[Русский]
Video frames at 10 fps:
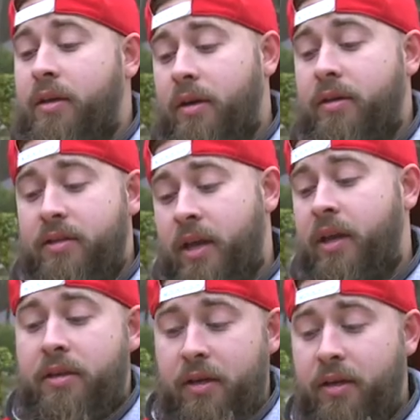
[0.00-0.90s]
Э,
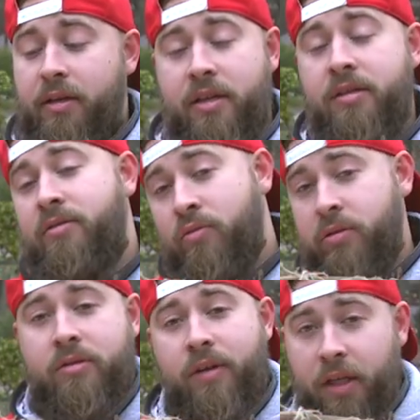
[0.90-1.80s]
знаете,
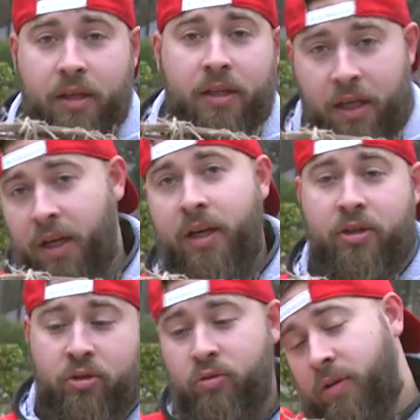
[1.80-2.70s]
искусство – это такая
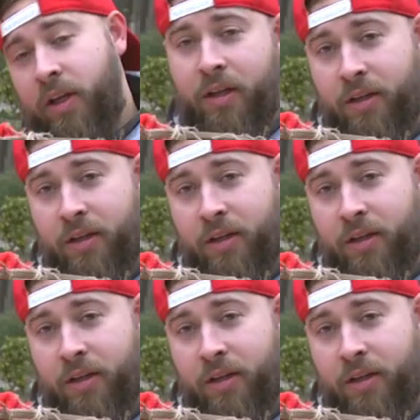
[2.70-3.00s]
штука,